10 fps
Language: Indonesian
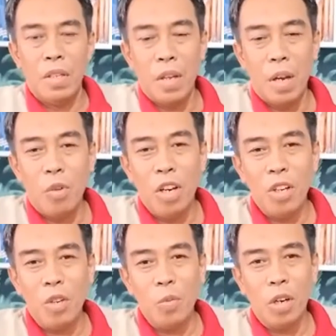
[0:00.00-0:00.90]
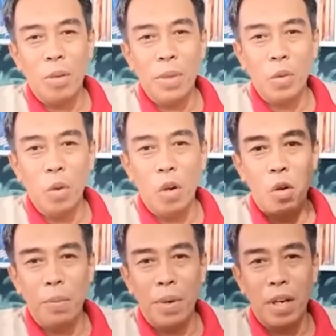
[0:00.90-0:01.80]
Assalamualaikum warahmatullahi
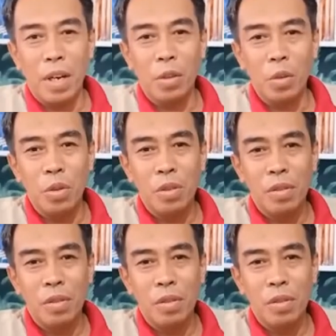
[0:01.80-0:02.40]
wabarakatuh.